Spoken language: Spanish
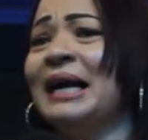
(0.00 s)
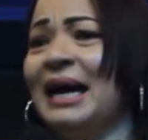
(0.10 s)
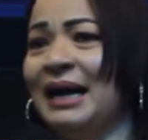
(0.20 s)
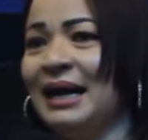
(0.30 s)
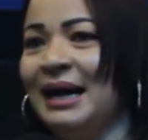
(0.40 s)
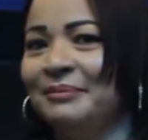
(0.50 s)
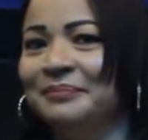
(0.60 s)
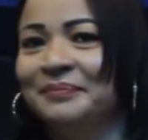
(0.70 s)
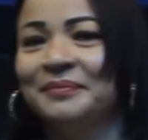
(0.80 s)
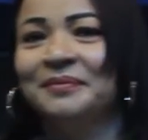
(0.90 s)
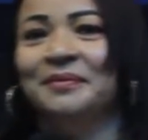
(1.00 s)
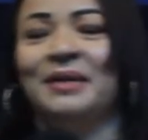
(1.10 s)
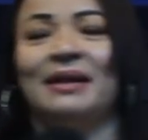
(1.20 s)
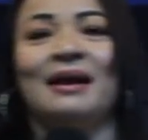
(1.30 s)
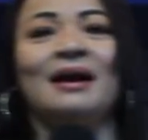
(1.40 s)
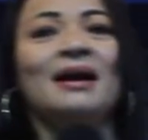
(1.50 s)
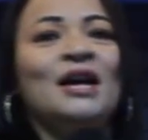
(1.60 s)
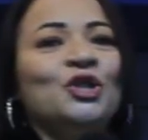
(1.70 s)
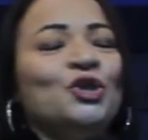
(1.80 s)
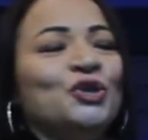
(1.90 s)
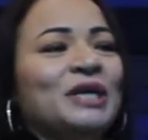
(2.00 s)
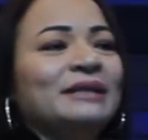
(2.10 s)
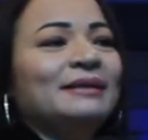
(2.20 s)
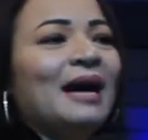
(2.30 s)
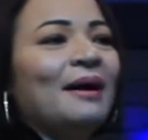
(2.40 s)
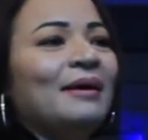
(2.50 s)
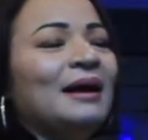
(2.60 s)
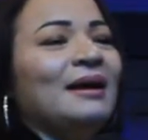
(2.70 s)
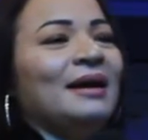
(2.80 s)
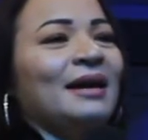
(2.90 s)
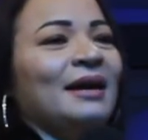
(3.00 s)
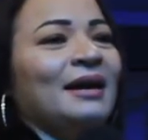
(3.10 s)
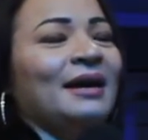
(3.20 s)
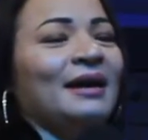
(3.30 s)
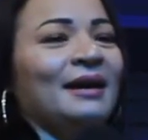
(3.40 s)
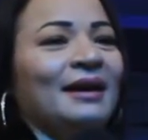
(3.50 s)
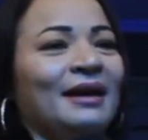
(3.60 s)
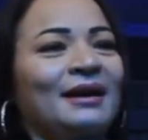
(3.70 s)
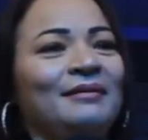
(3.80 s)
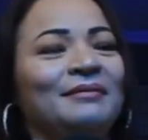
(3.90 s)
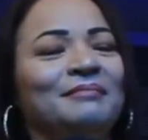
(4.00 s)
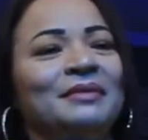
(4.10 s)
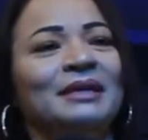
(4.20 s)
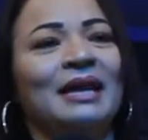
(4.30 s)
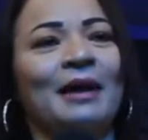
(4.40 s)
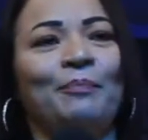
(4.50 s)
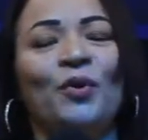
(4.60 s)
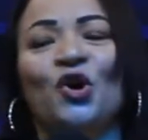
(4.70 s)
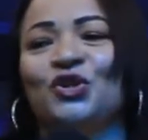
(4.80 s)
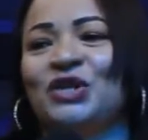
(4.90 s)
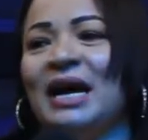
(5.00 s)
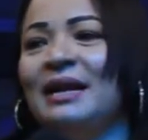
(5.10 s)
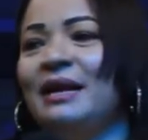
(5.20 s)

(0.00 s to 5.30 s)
granja, ¿verdad? Donde estaba eh, la esposa,